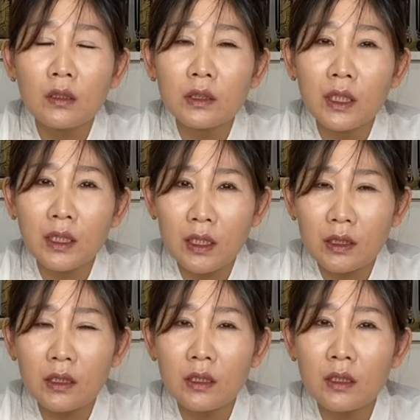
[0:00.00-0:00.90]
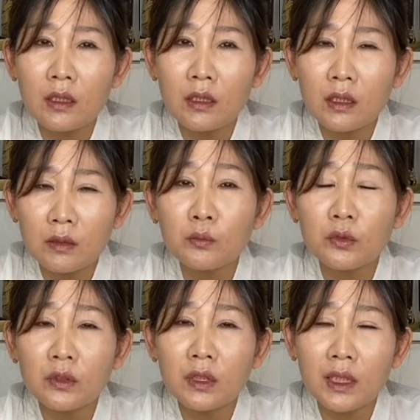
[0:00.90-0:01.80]
어, 이렇게 계시는
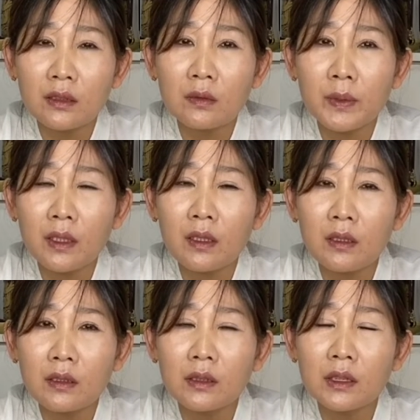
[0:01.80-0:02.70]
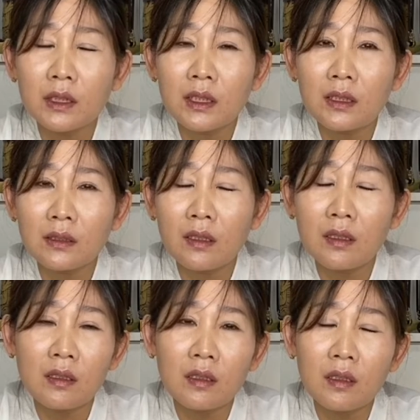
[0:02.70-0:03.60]
분들 같으면 네. 그 지나서
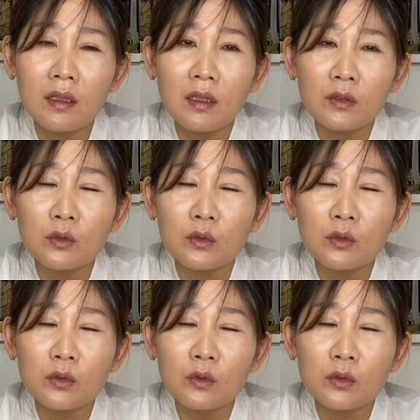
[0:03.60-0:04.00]
네.